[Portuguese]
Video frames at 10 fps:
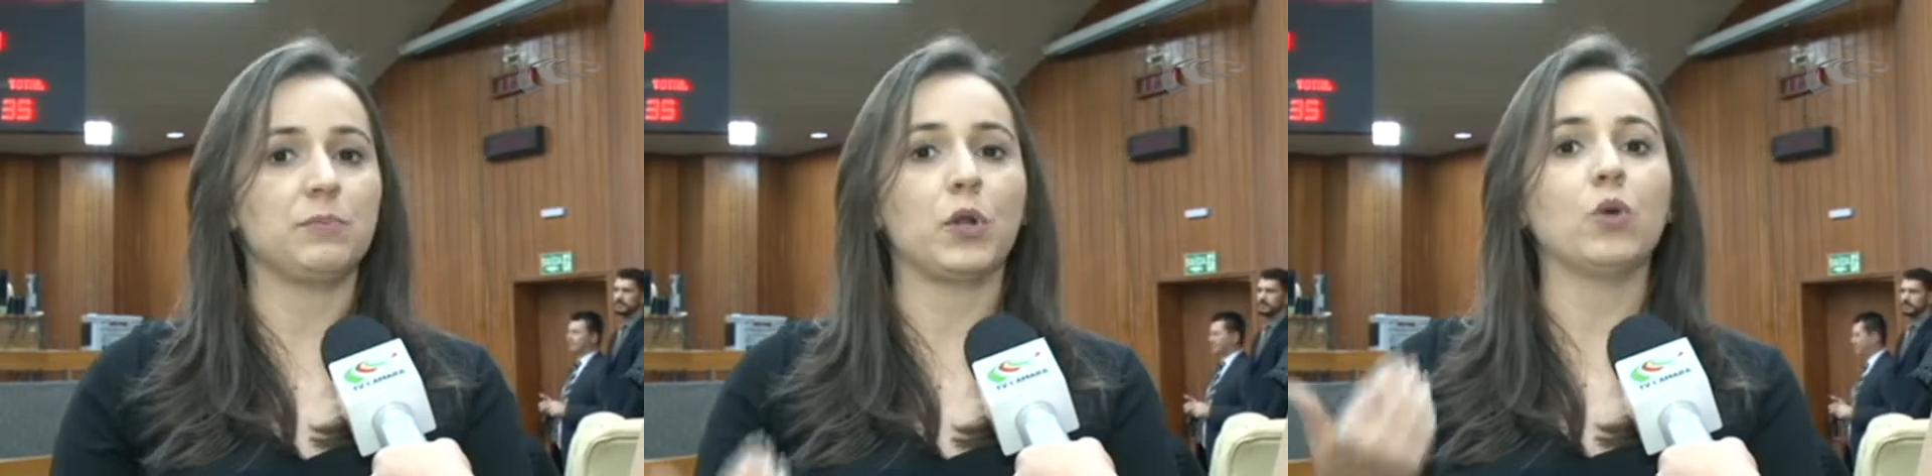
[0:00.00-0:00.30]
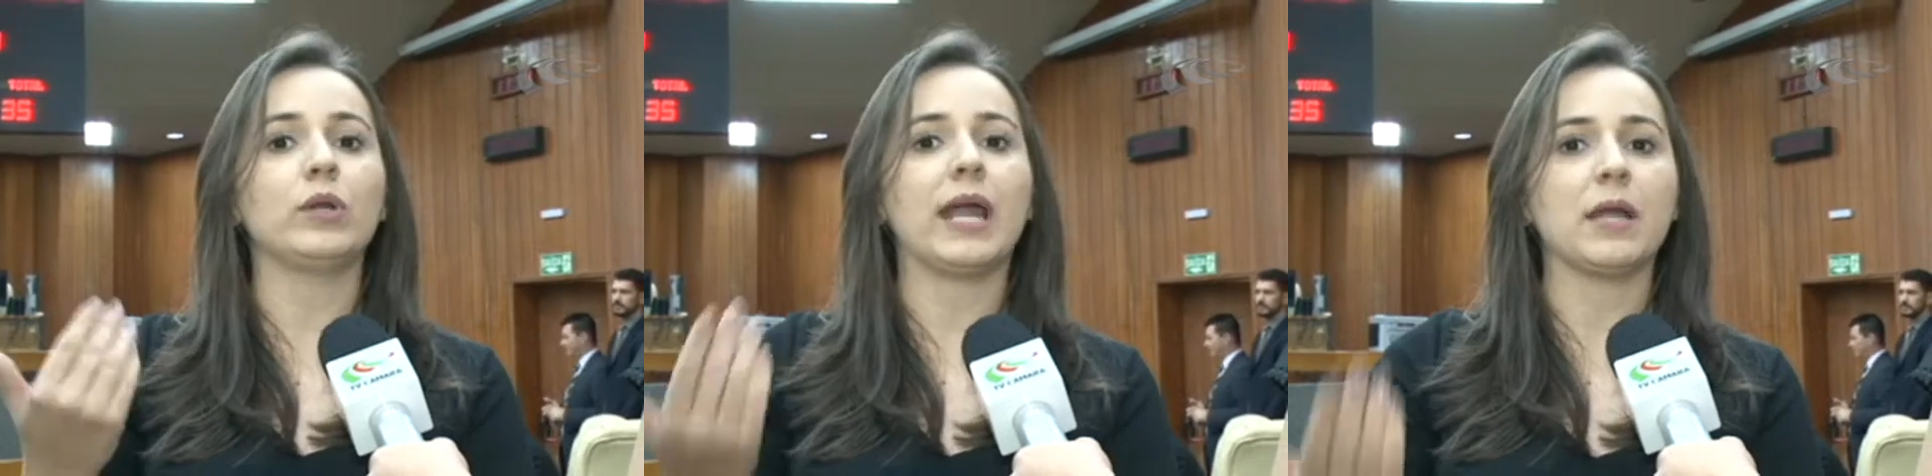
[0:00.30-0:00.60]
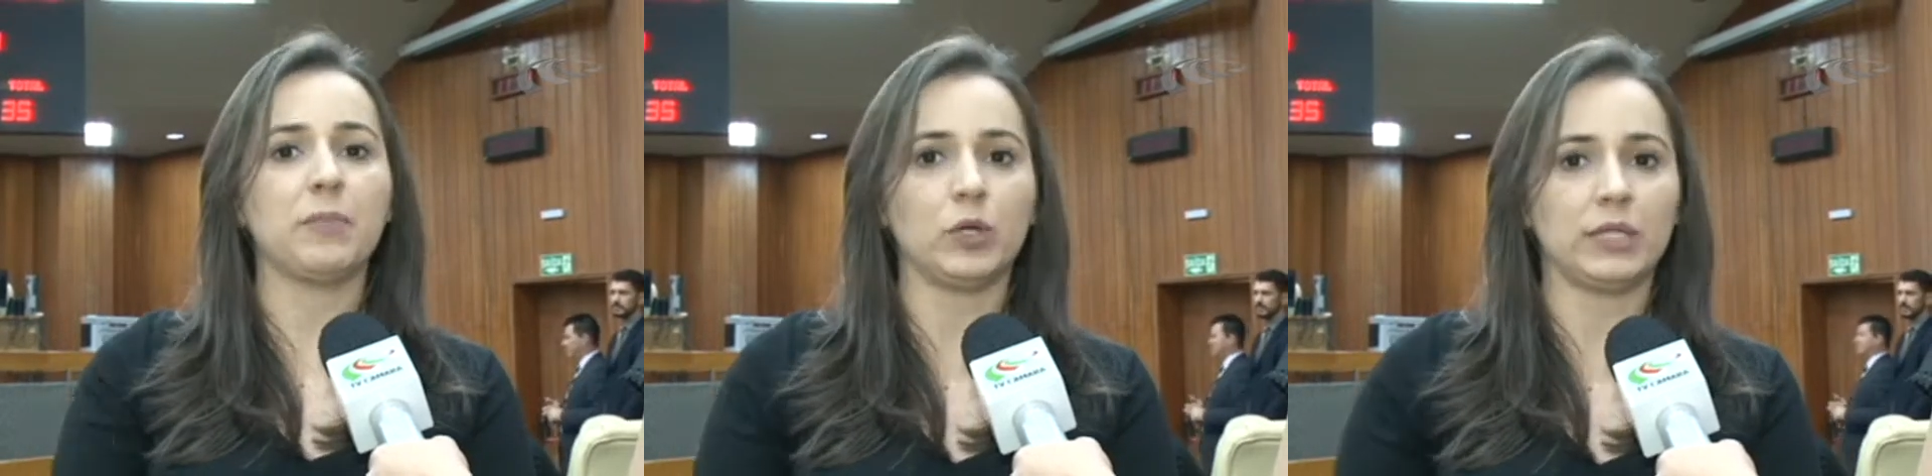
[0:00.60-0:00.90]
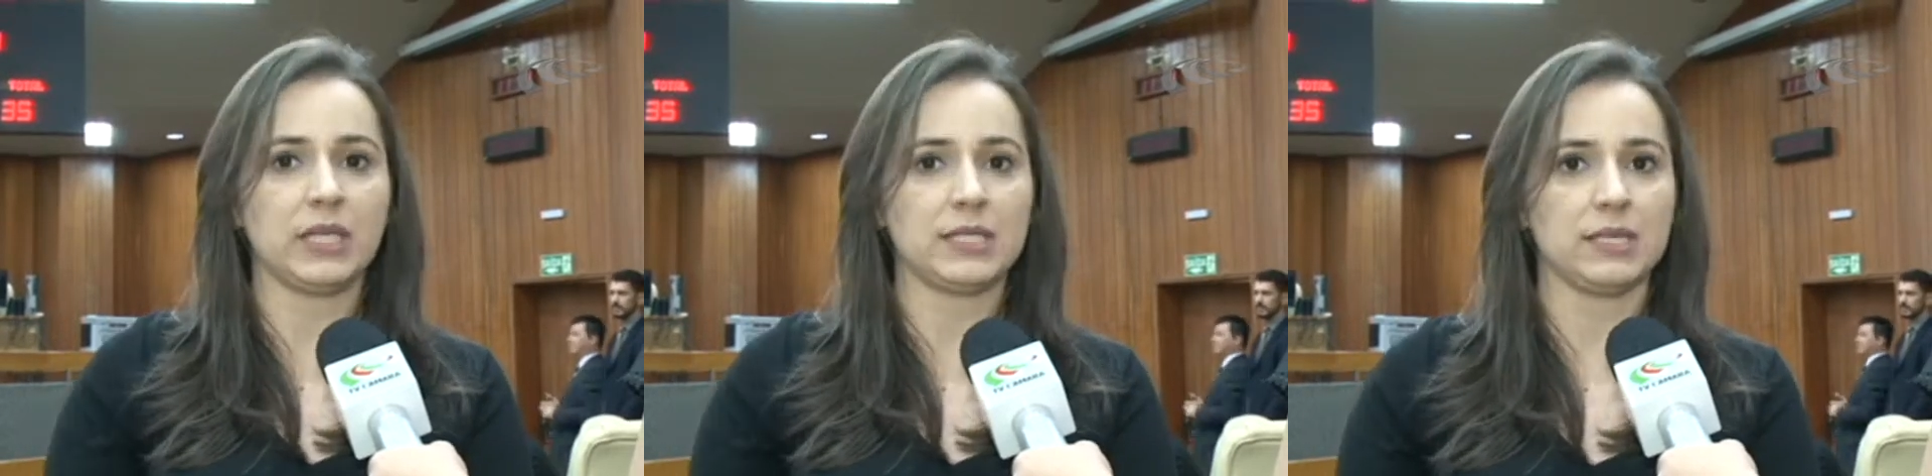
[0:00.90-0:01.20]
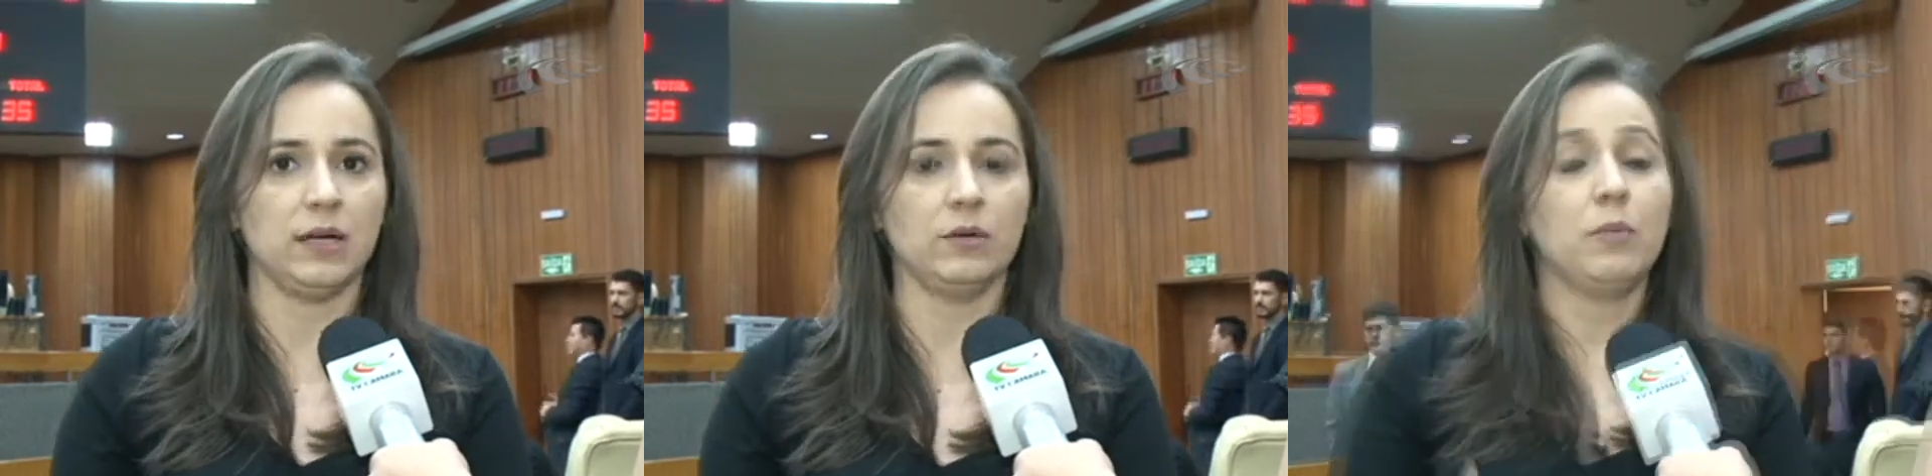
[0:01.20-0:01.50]
procurar
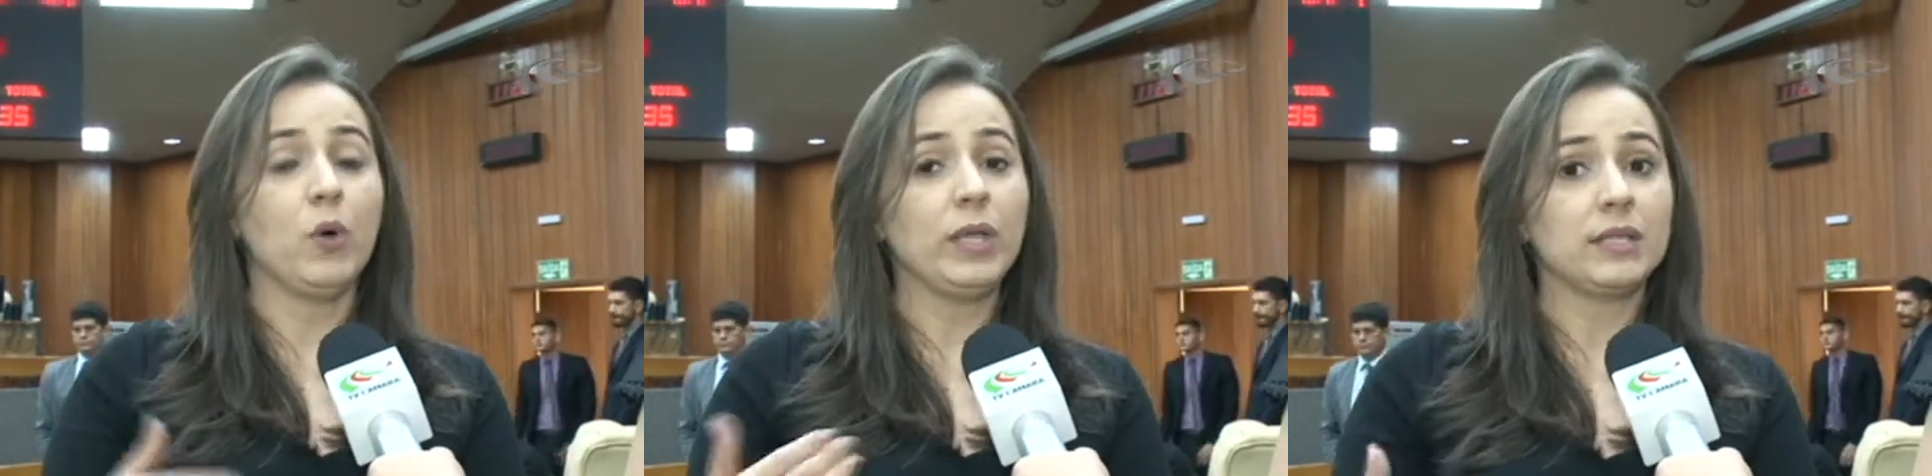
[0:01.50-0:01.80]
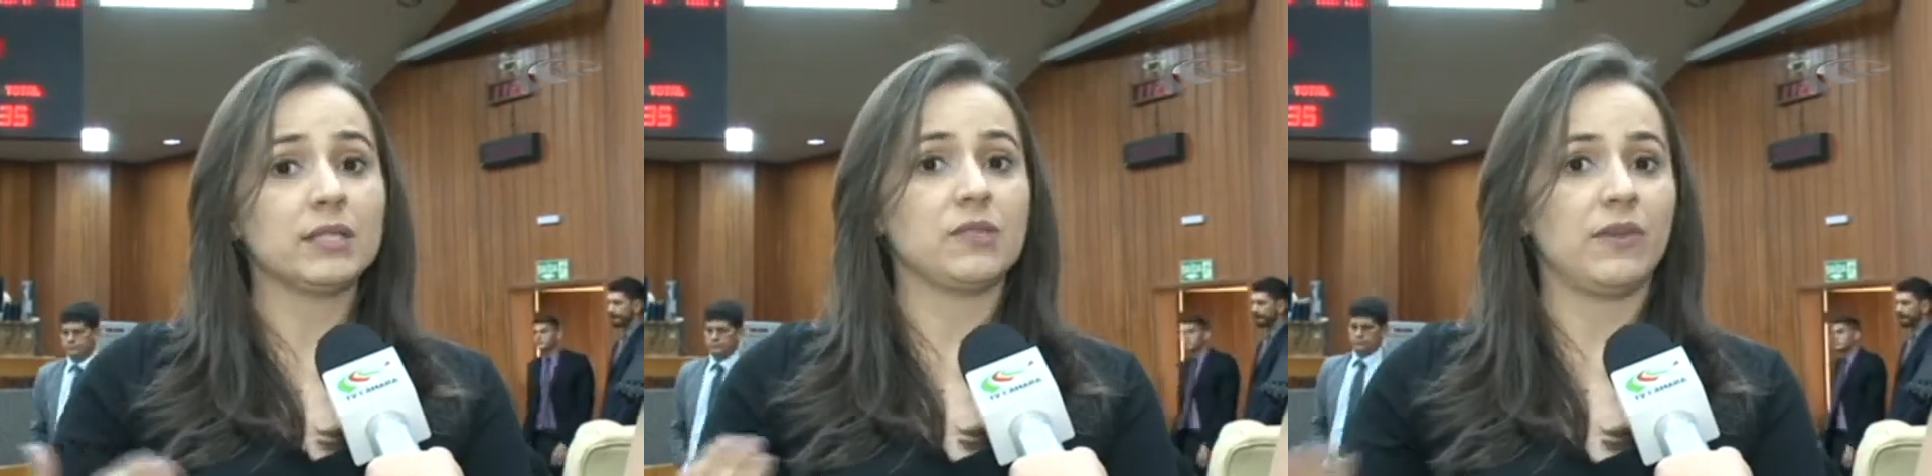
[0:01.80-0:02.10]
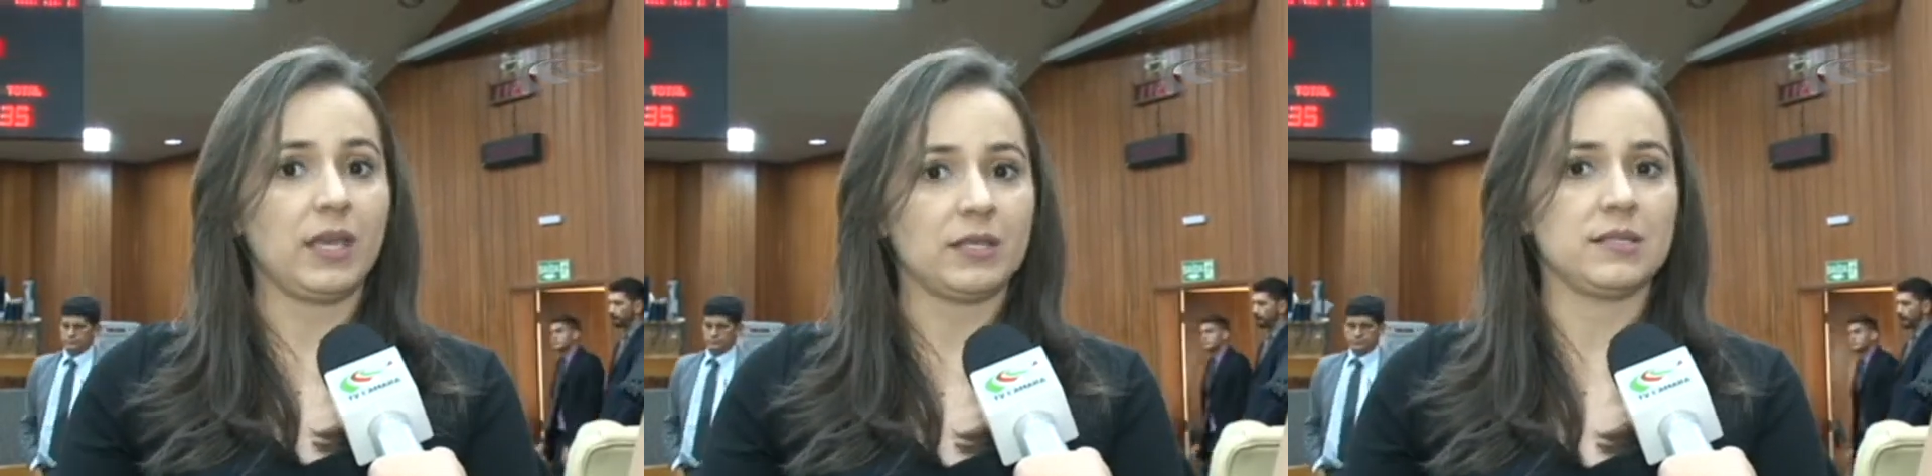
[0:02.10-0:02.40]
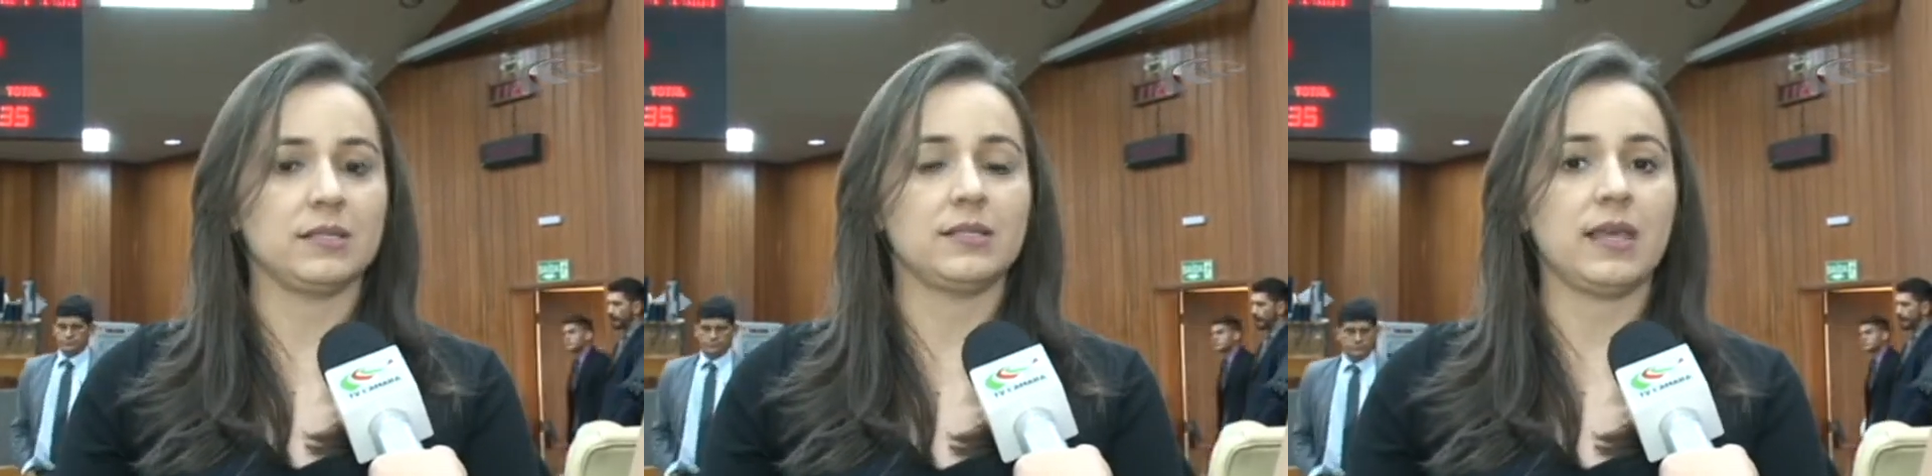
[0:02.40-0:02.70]
proteção. Muitas vezes